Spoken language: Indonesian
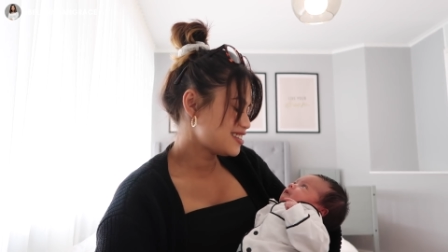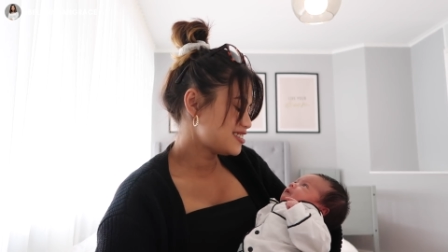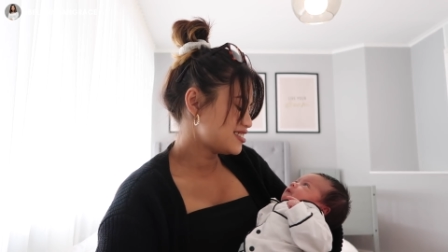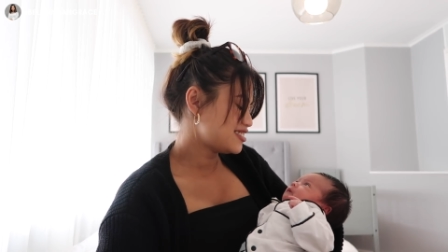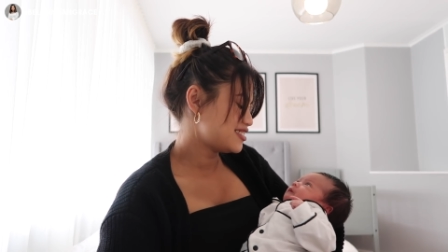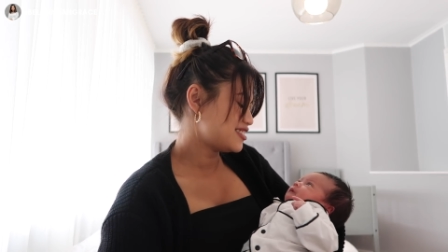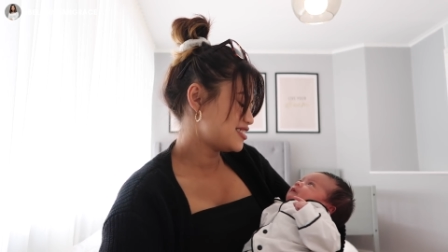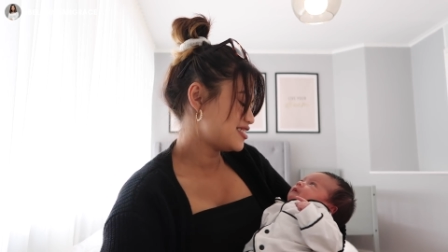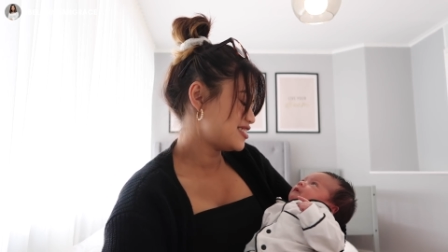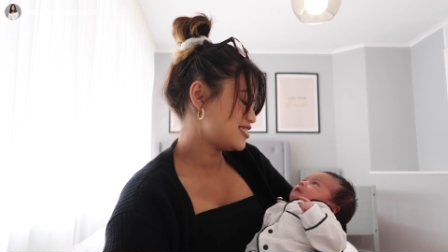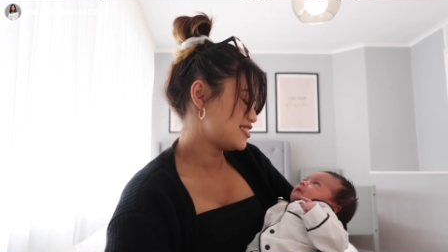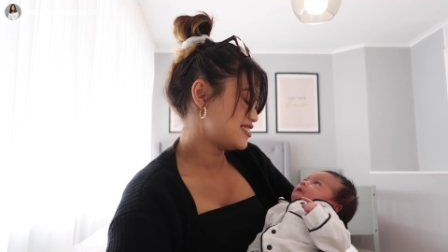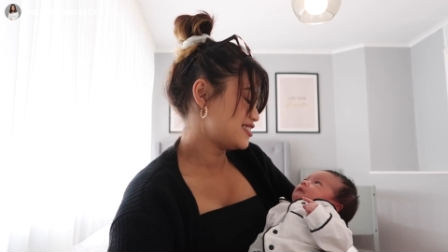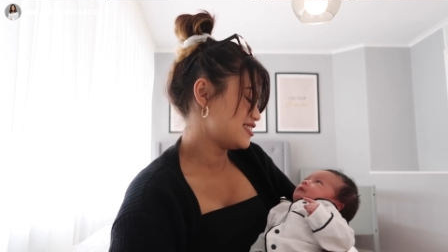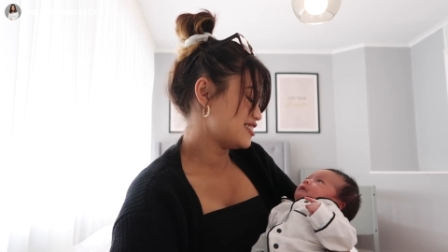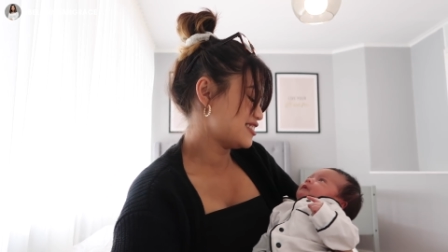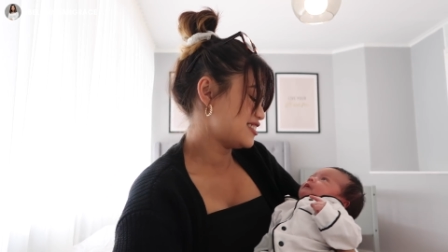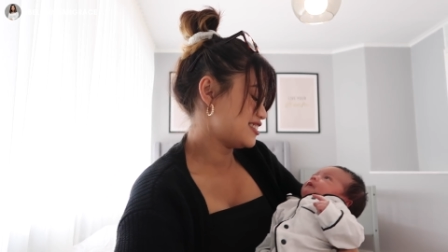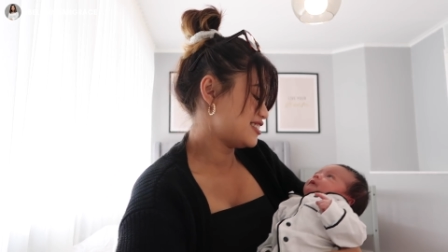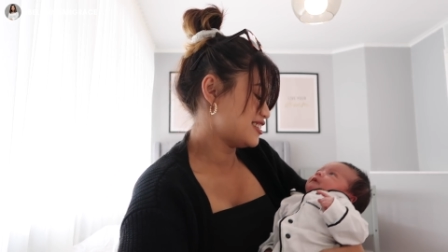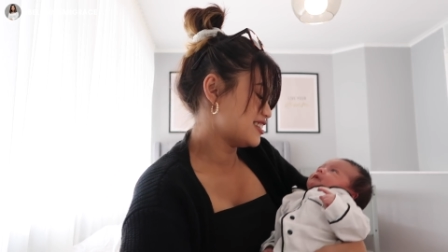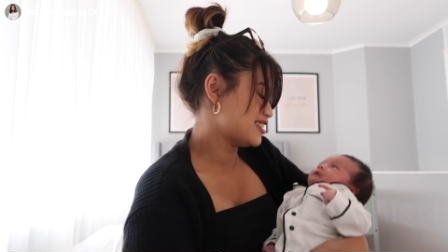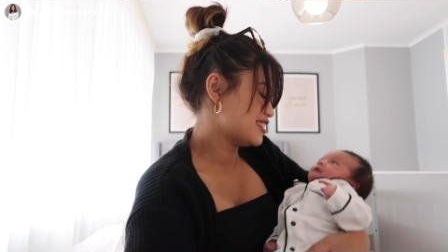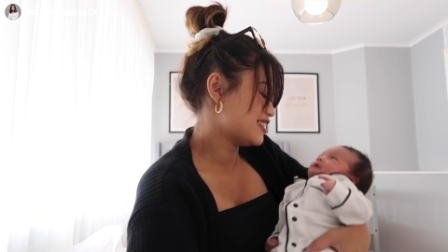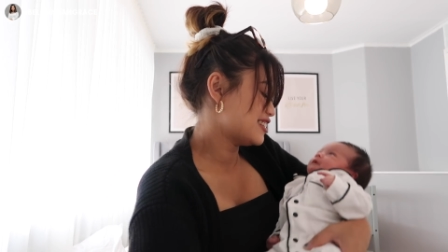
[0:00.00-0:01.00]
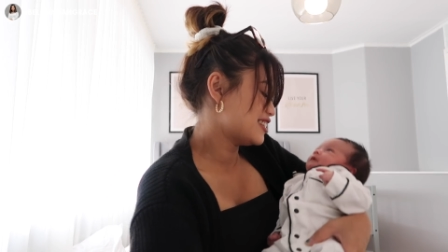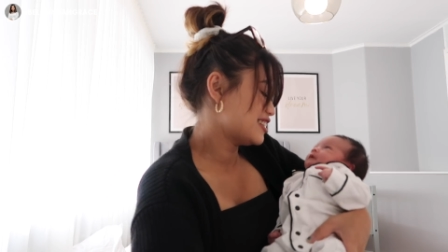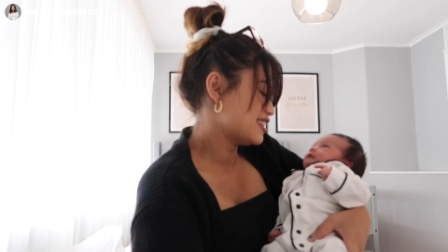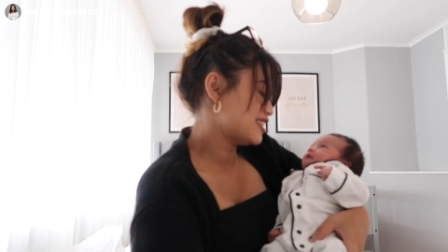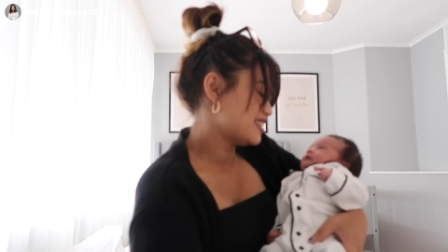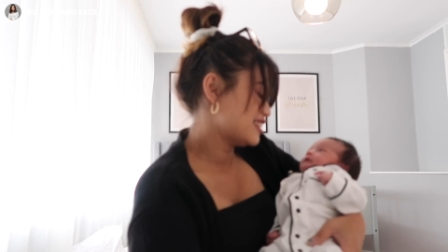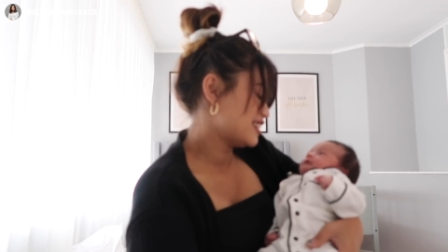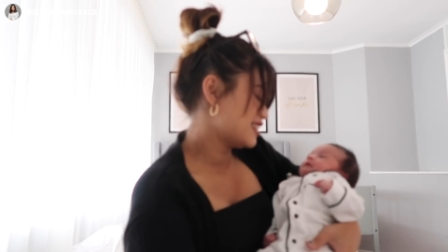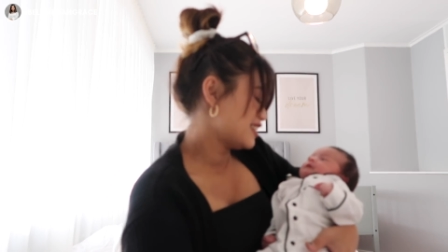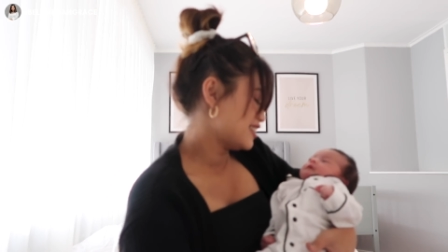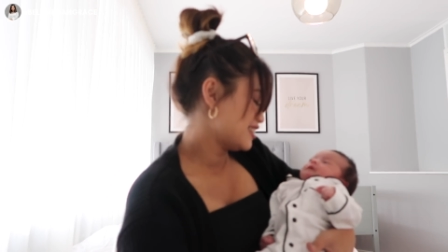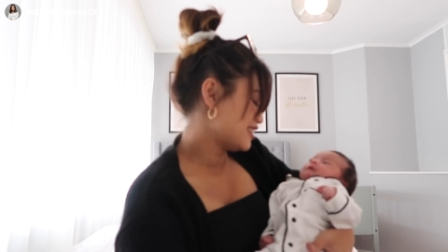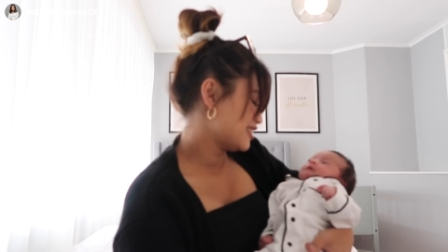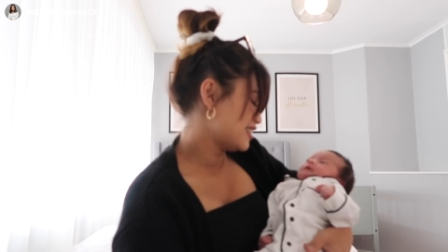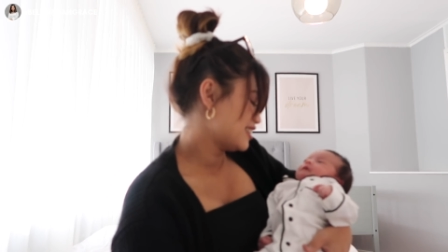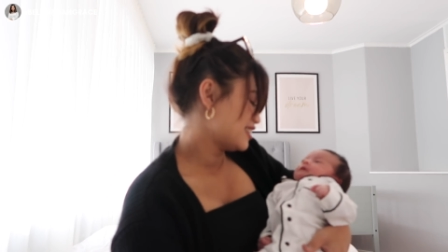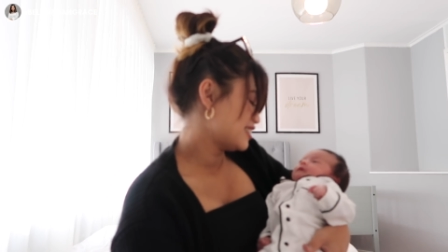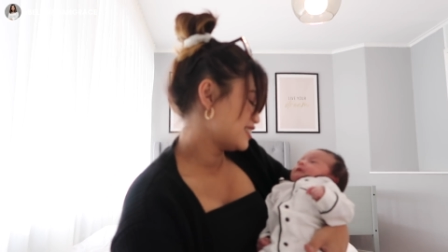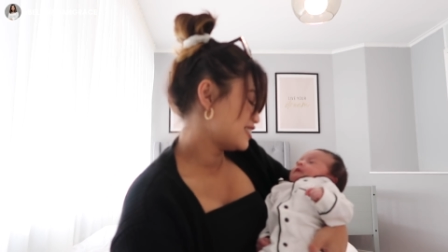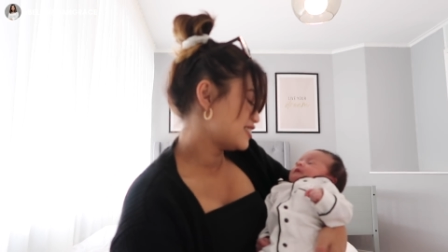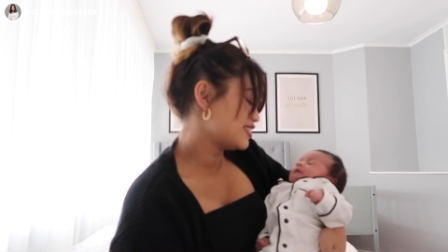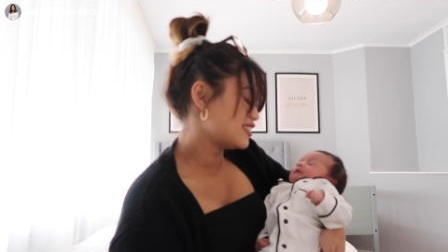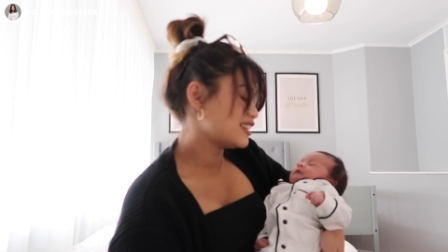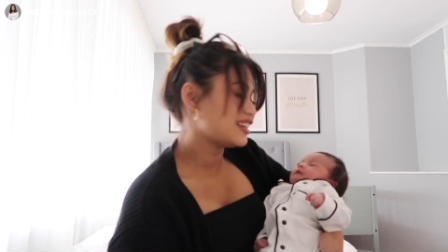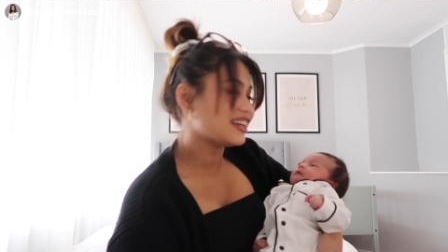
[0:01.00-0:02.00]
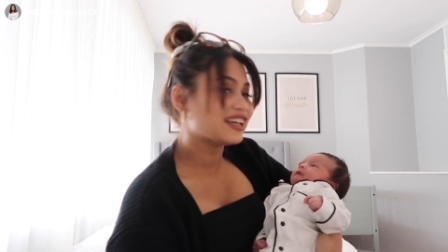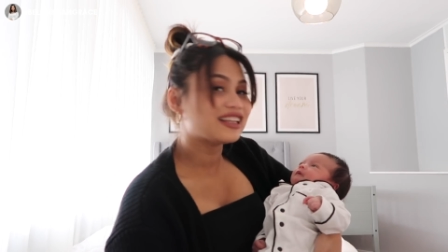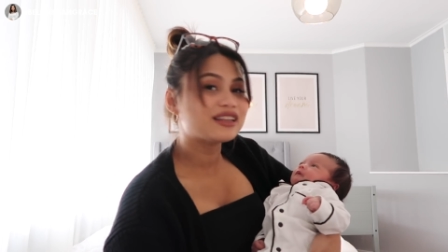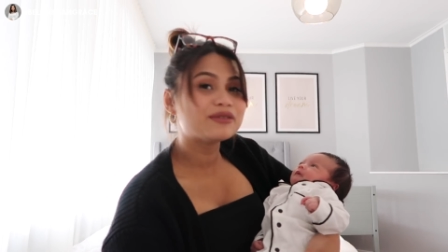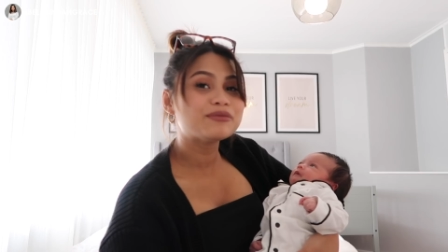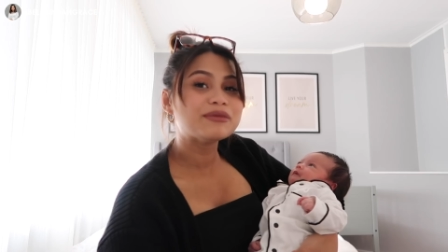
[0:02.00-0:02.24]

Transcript: aduh, duh, duh, duh, duh. Lihat